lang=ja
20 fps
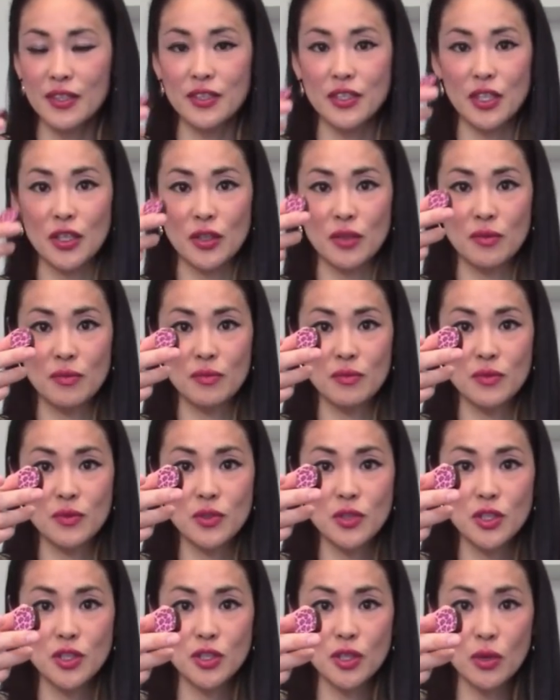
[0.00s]
ぜひ、
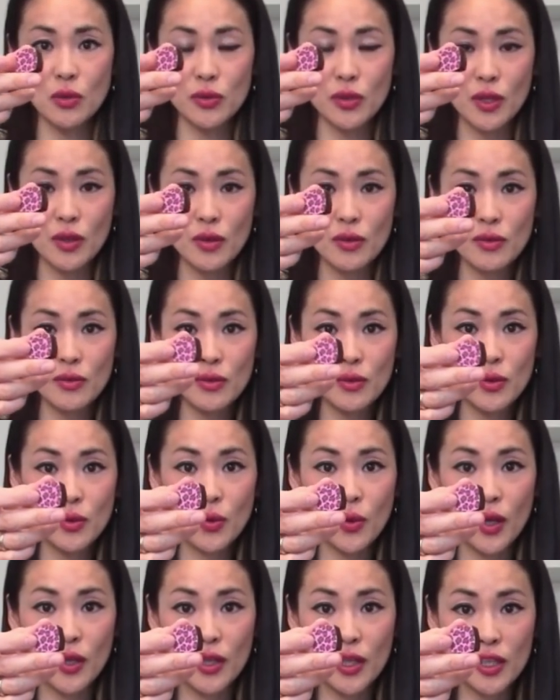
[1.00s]
近くで
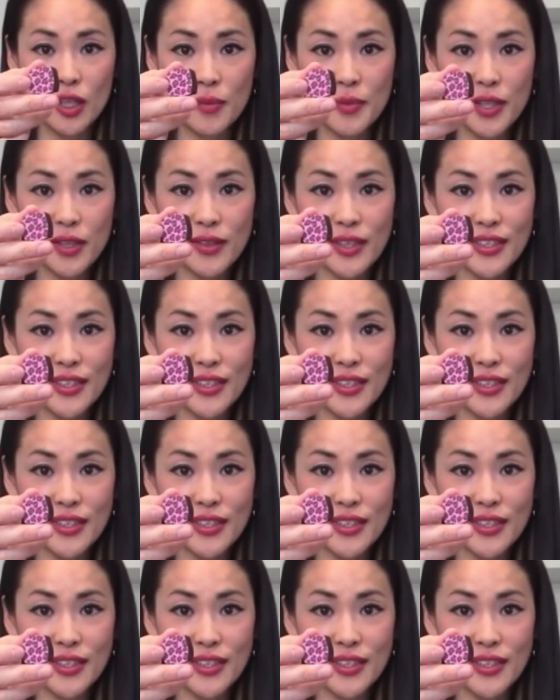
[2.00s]
ご覧になって